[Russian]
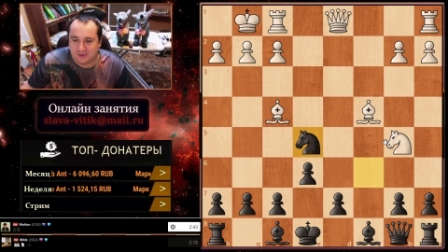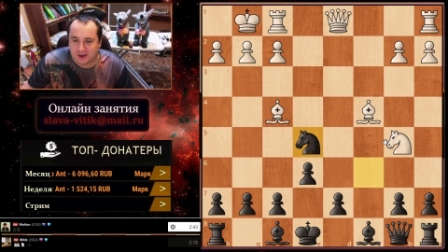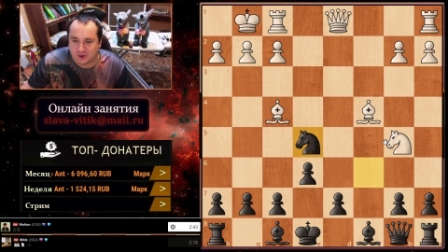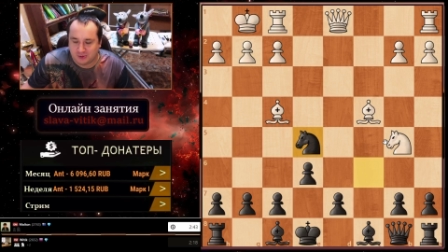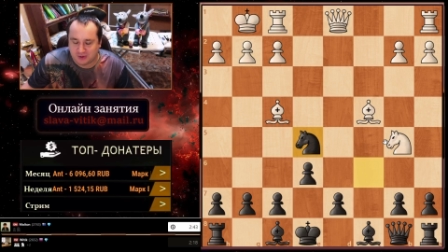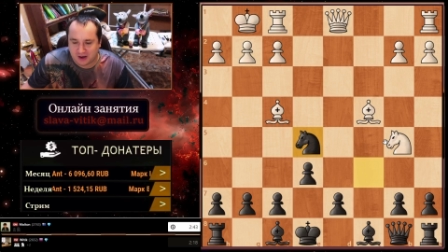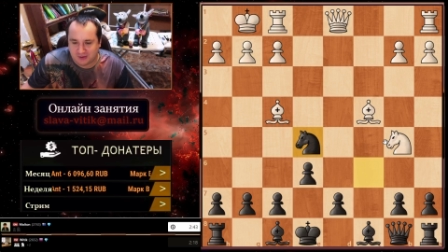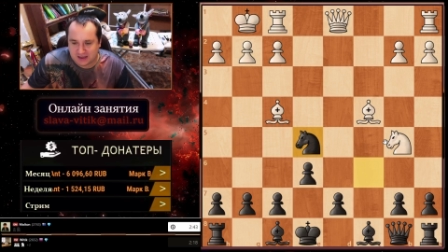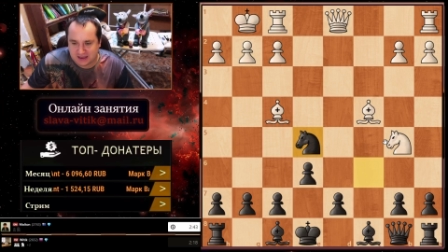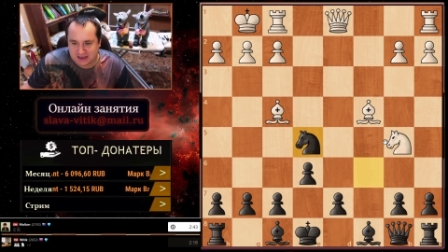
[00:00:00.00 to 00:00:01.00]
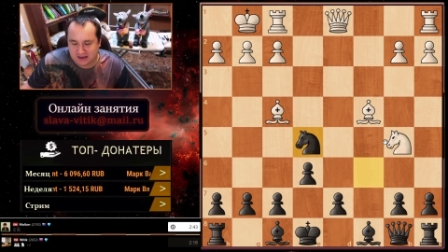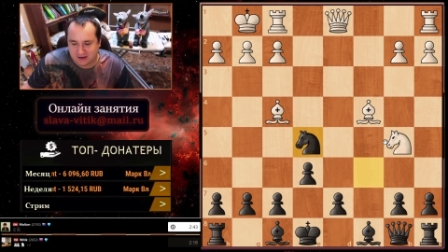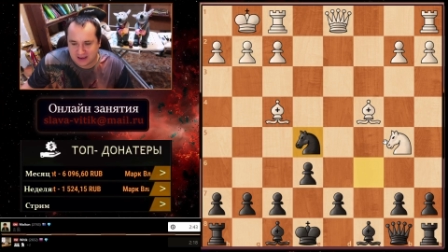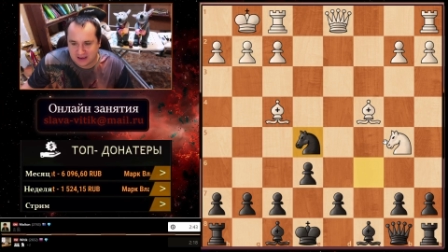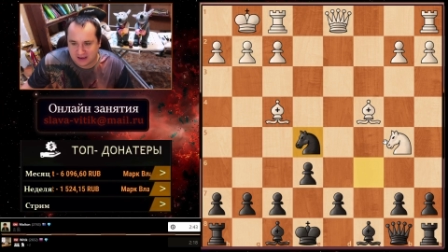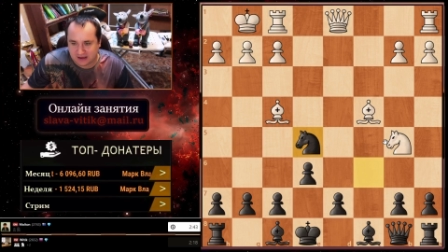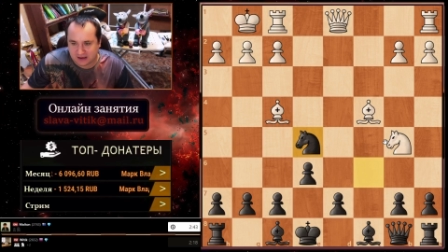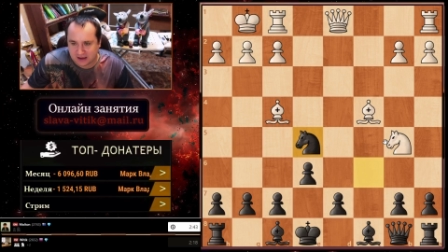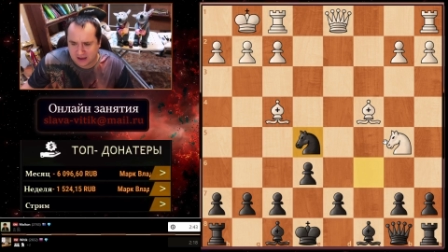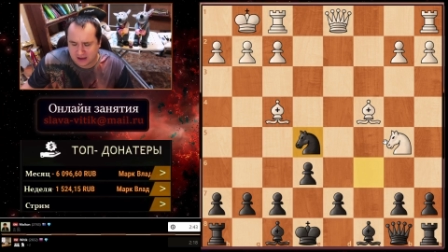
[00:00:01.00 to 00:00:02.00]
подобная позиция
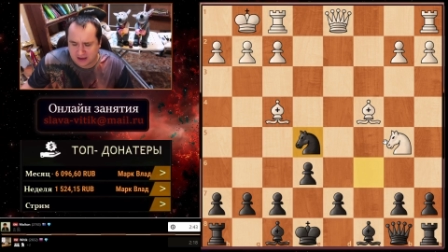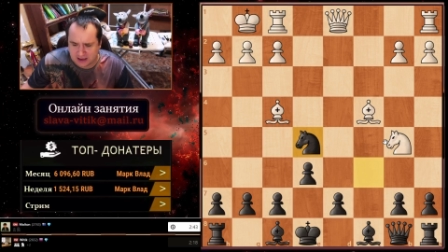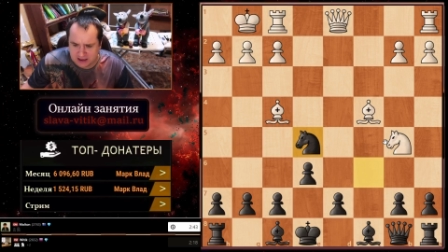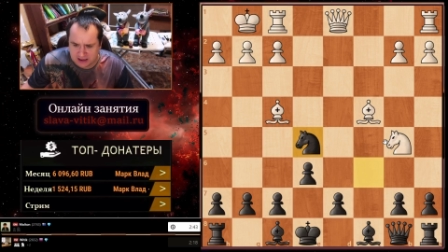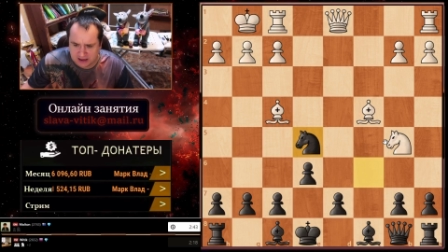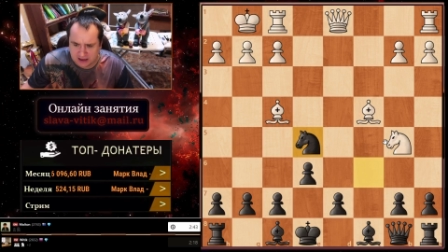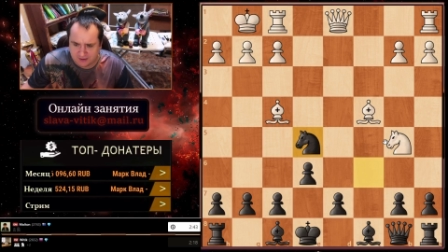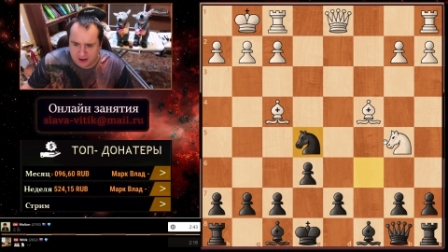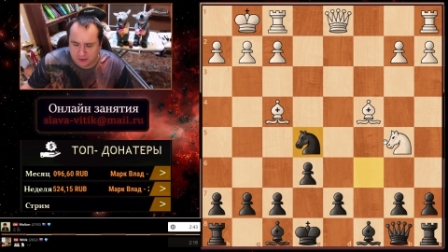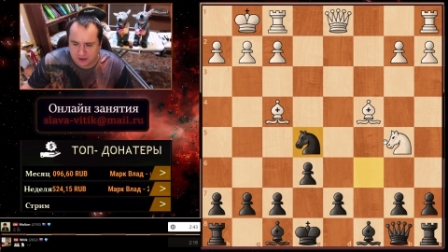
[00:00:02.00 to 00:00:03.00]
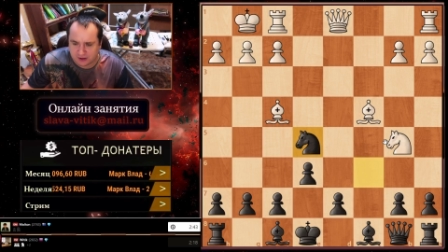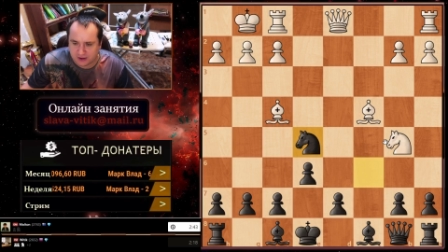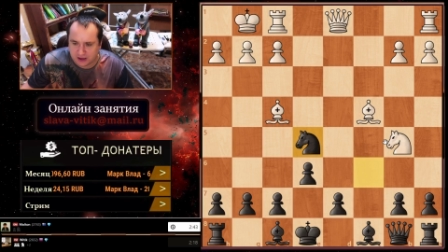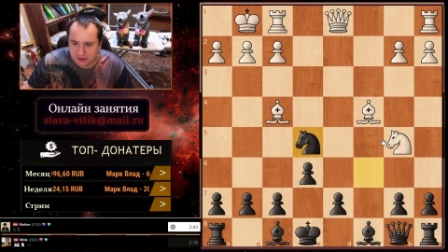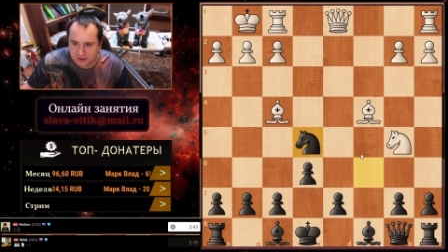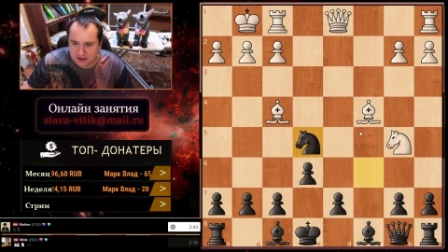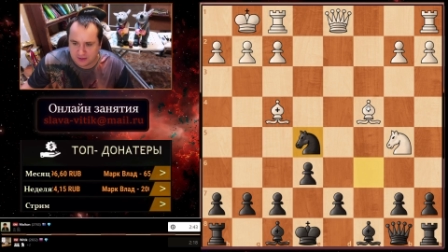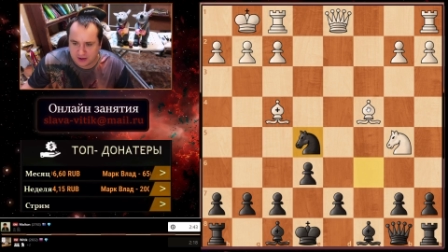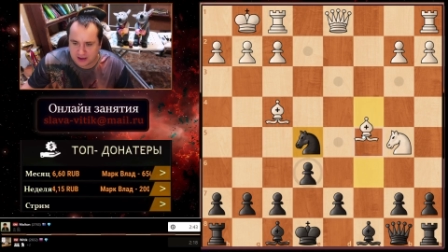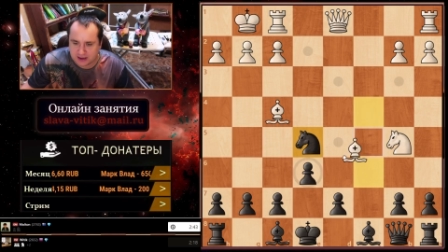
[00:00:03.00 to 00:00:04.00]
возникнет. Да, здесь, наверное, два хода выигрывают.
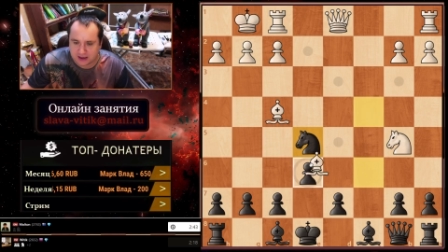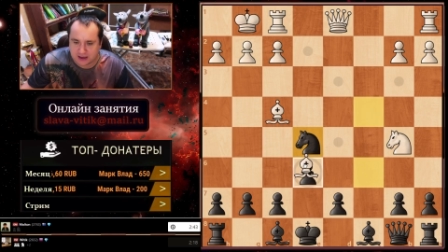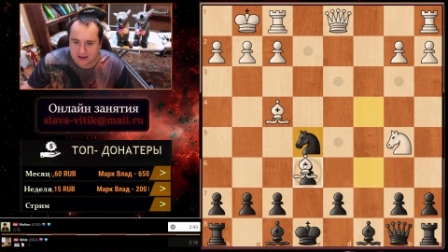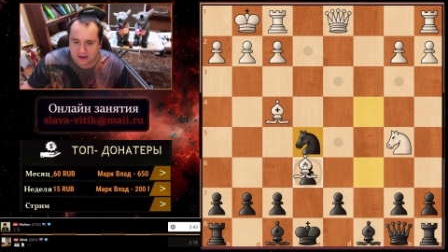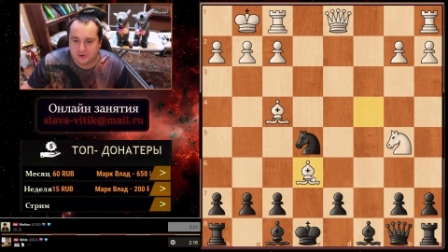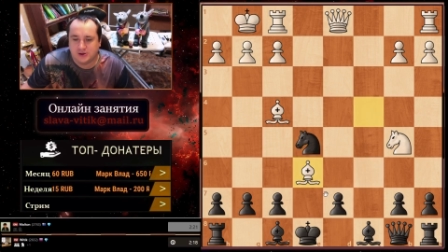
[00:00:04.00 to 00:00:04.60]
Соперник сыграл слон